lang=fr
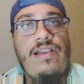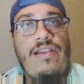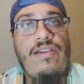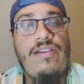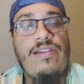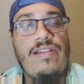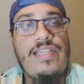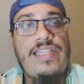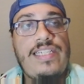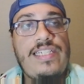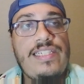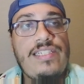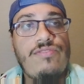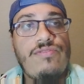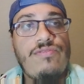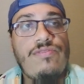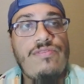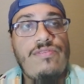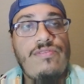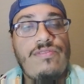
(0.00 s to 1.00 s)
euh, qui
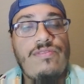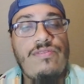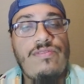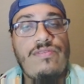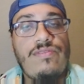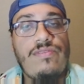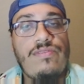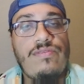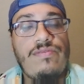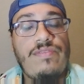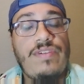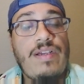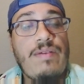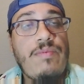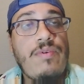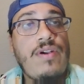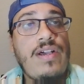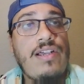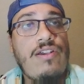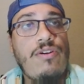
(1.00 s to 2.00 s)
sont
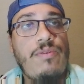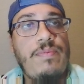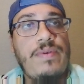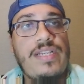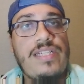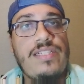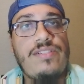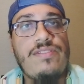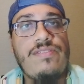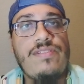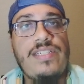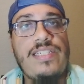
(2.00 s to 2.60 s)
vraiment encore présents,